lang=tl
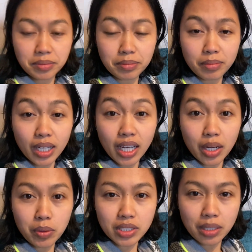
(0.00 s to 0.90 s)

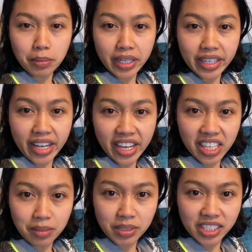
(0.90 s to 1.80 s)
manggawas ang mga gahit
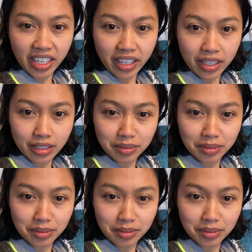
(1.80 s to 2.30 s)
nga Bisaya.